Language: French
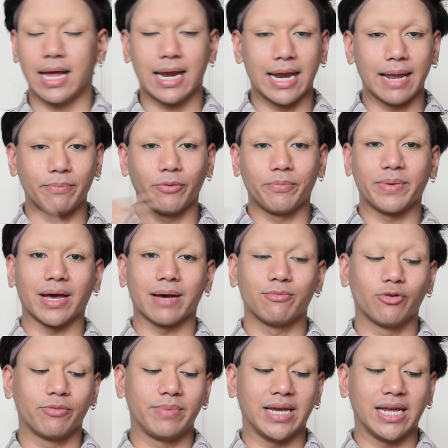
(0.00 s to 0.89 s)
la paupière
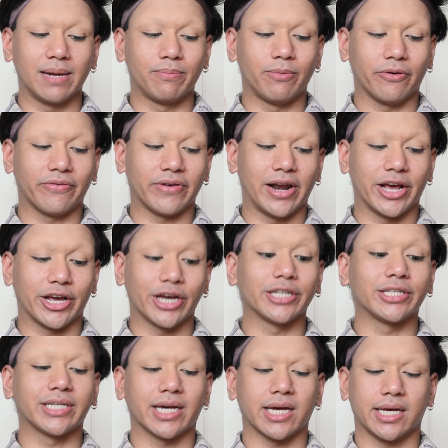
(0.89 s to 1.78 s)
mobile, pour faire la
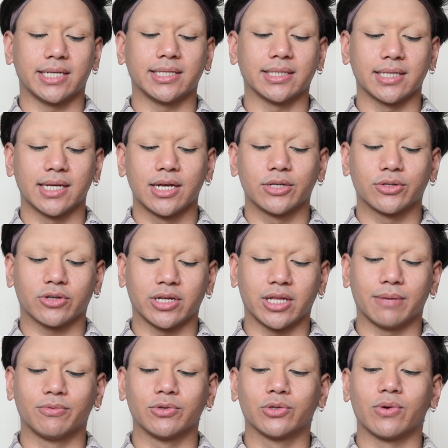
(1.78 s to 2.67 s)
cote crise, ce que
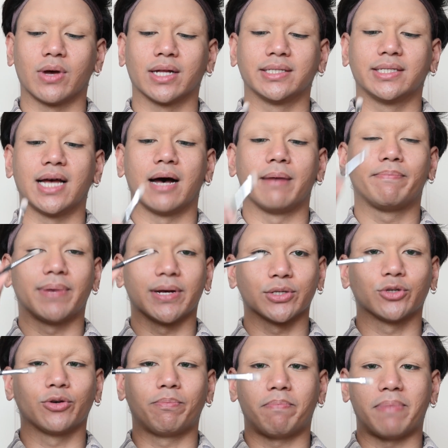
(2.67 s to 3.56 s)
tu as besoin d'un
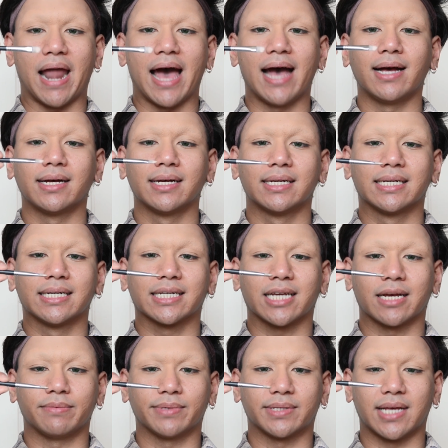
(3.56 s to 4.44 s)
pinceau plat,
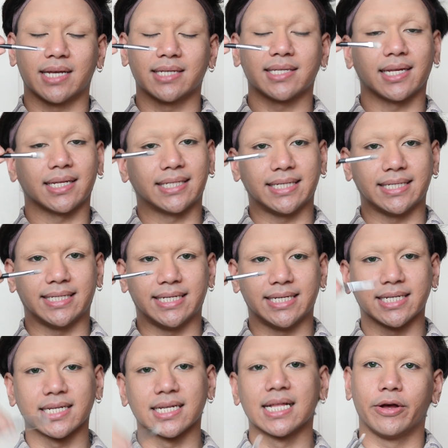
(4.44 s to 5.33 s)
comme ça,
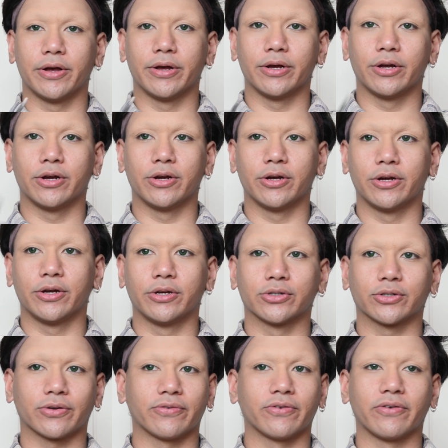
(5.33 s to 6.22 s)
synthétique. Euh,
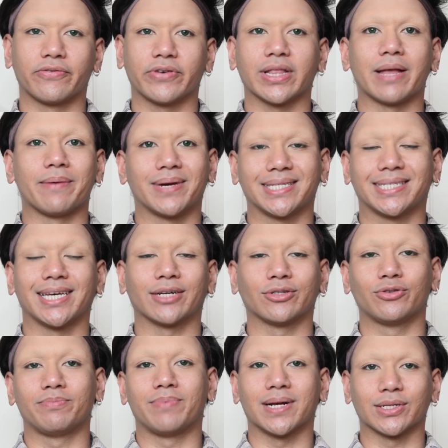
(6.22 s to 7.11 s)
je trouve qu'en fait la matière
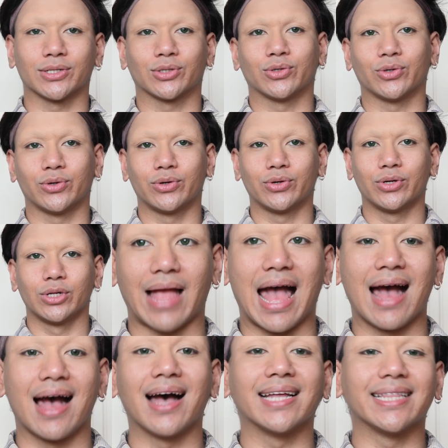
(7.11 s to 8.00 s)
de pinceau
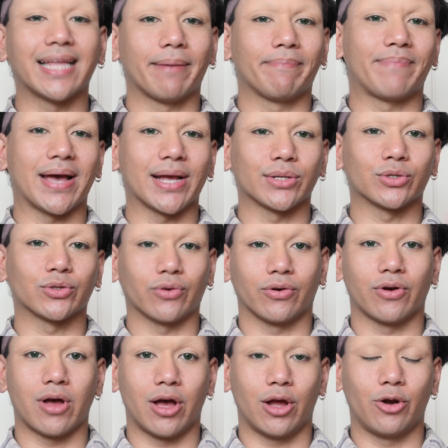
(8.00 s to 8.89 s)
a un impact
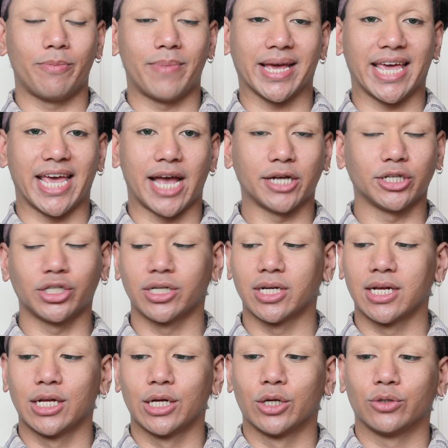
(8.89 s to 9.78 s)
sur euh, le maquillage.
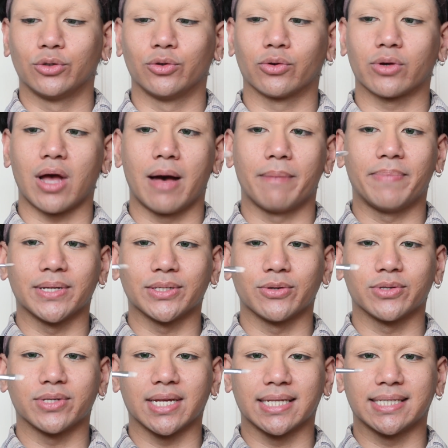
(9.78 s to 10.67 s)
Donc un
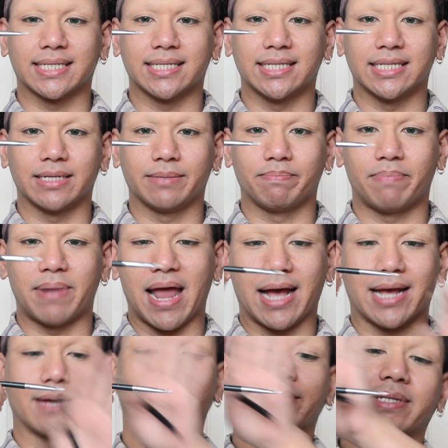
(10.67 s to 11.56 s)
pinceau synthétique
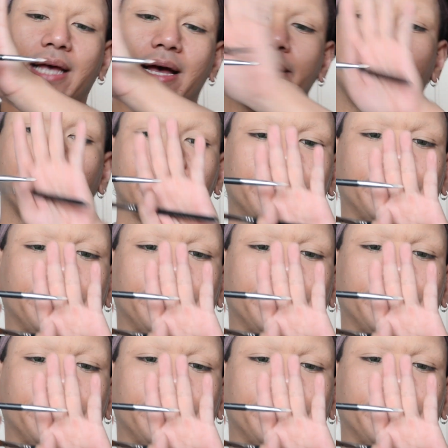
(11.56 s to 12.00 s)
plat comme ça,